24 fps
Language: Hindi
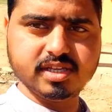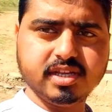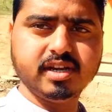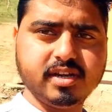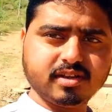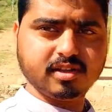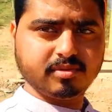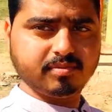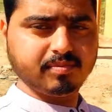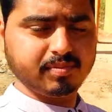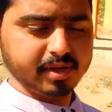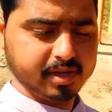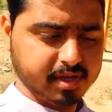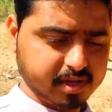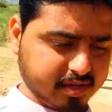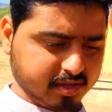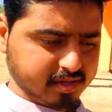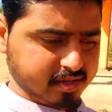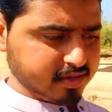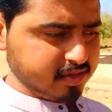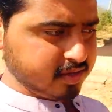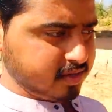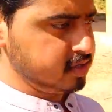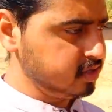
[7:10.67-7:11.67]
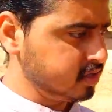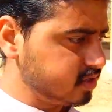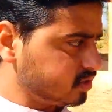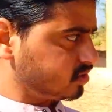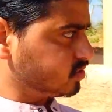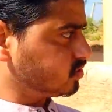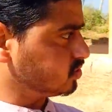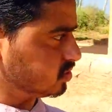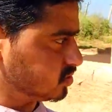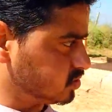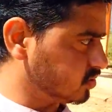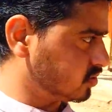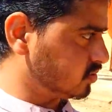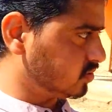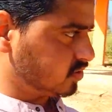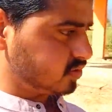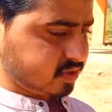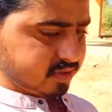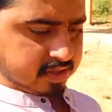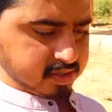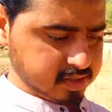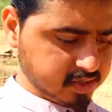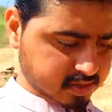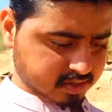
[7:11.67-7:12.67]
के तट पे है जो
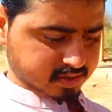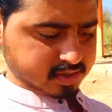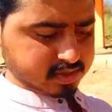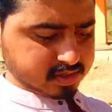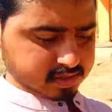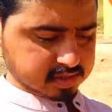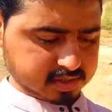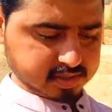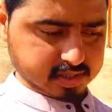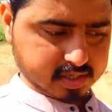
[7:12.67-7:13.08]
यहाँ से